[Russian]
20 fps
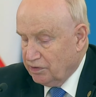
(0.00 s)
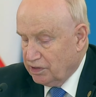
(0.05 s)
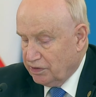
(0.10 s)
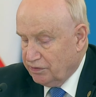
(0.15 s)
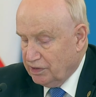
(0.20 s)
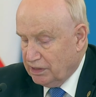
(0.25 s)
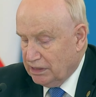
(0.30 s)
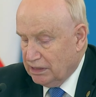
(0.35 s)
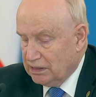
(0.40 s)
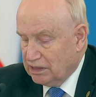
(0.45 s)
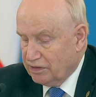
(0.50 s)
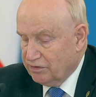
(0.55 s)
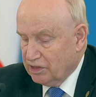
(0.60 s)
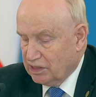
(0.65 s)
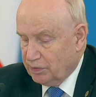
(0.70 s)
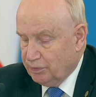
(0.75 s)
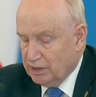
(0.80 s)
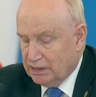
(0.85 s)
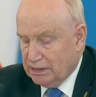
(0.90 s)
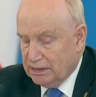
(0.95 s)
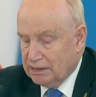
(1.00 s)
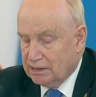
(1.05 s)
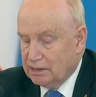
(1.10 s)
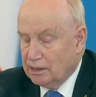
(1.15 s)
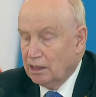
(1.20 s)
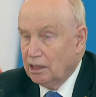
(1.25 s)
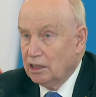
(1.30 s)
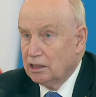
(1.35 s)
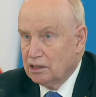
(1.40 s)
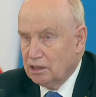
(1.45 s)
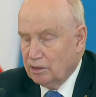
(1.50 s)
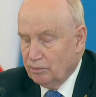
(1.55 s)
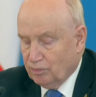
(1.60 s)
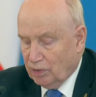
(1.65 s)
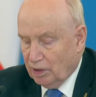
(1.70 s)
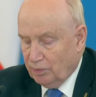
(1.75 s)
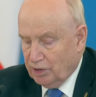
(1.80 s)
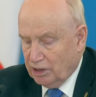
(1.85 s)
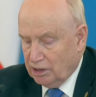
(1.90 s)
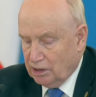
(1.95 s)
в связи с 80-летием
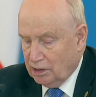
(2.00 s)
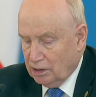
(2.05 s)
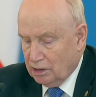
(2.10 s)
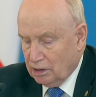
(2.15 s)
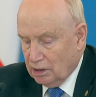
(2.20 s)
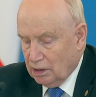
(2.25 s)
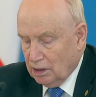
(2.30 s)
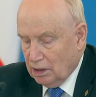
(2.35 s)
победы